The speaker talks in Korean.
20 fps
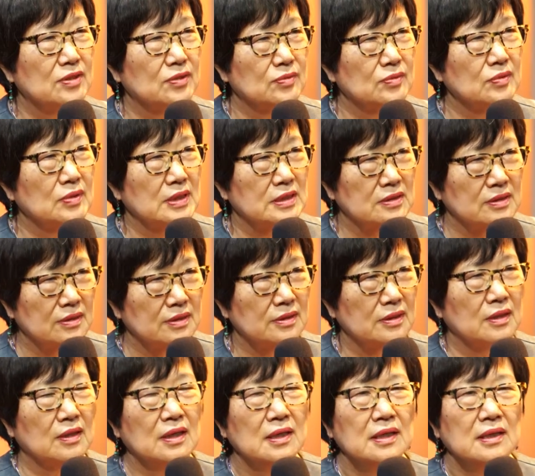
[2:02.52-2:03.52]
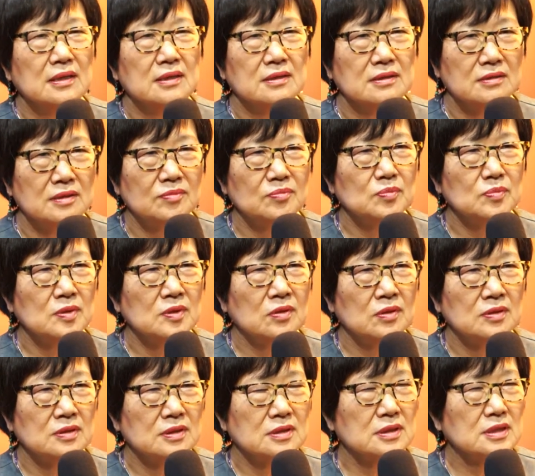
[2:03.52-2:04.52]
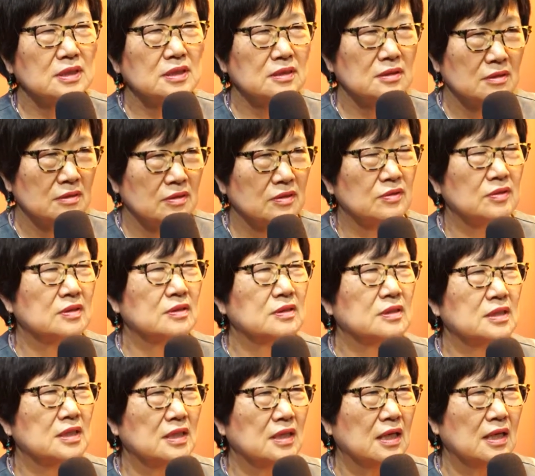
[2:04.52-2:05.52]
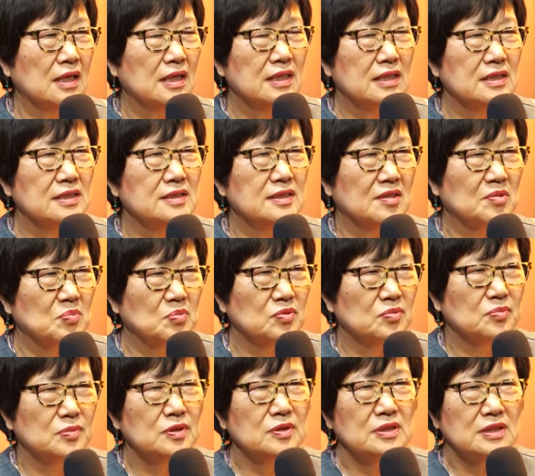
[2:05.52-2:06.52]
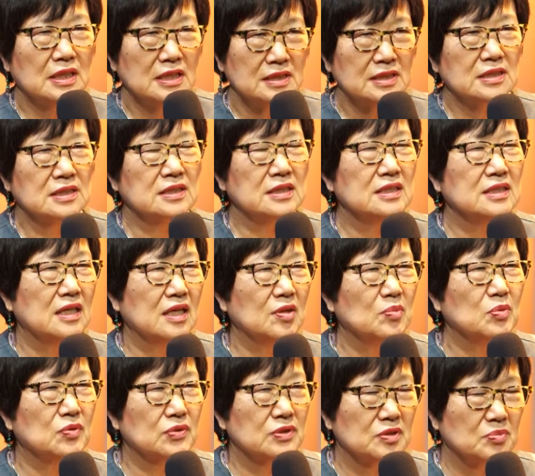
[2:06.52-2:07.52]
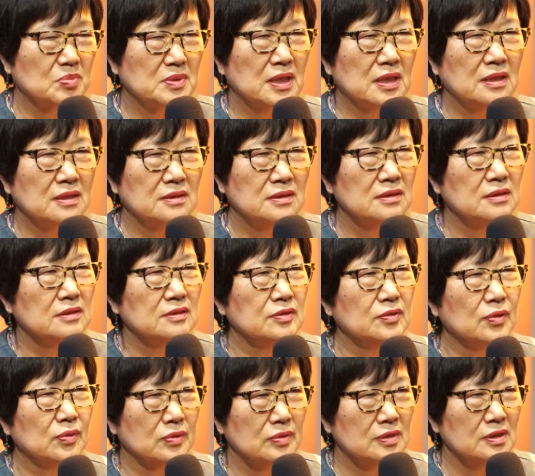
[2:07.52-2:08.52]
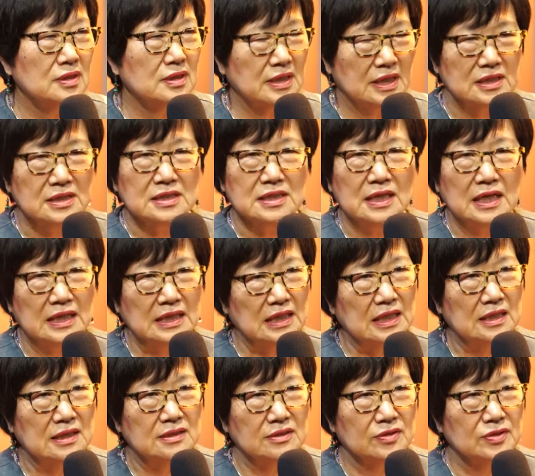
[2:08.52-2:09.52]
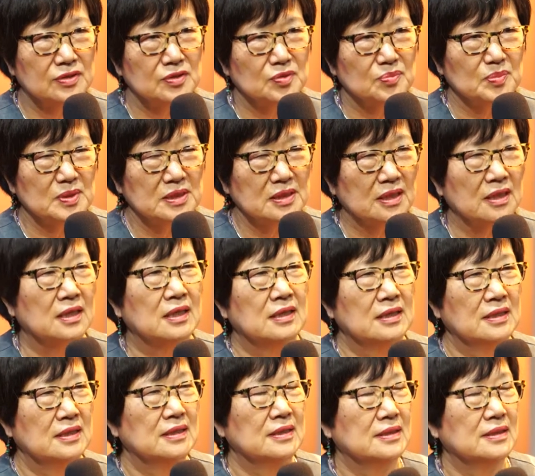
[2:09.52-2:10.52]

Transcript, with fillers: 있었고 해서 그런 것들이 저희들이 이 작품을 다시 해보고 싶다는 의욕을 다시 갖게 되었습니다.